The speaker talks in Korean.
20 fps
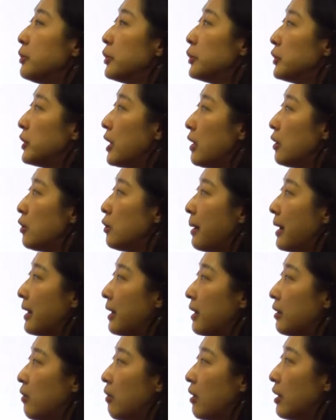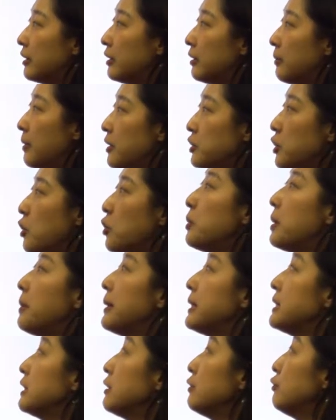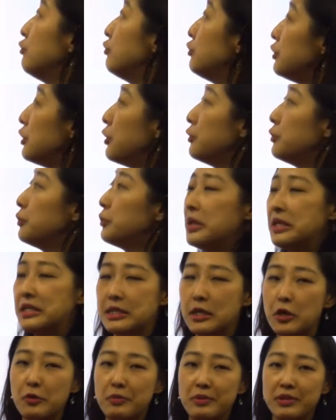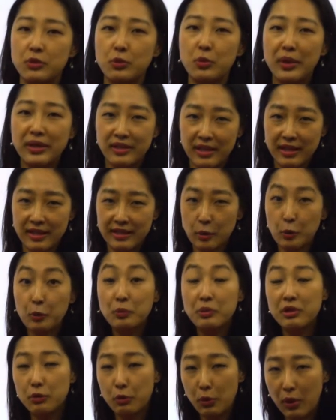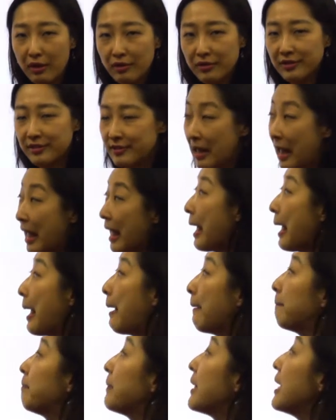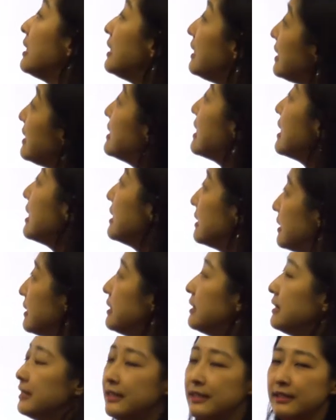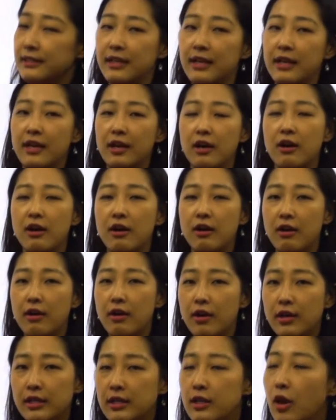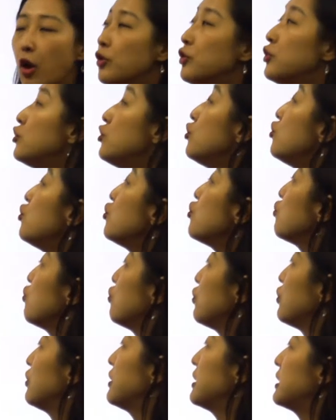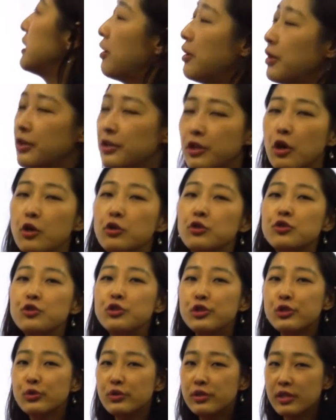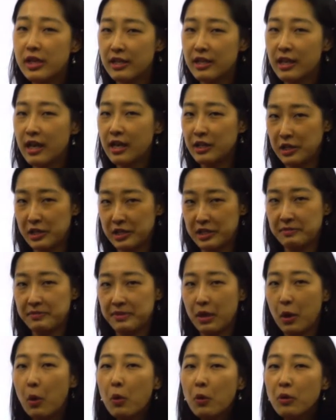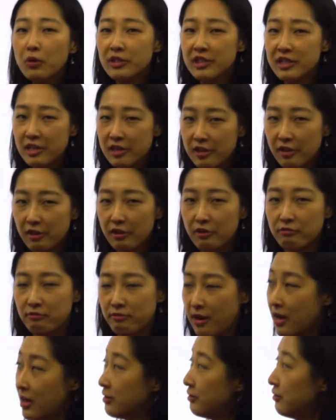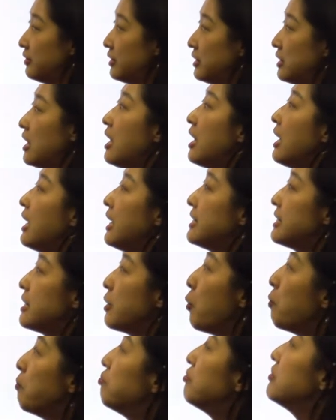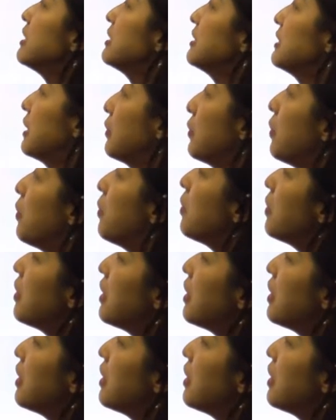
호텔로 말할 것 같으면 1989년도에 처음에 스웨덴에서 오픈이 되었는데 이제는 어, 연중 그죠? 연중 내내가 되겠습니다. All year round 이제 오픈한다고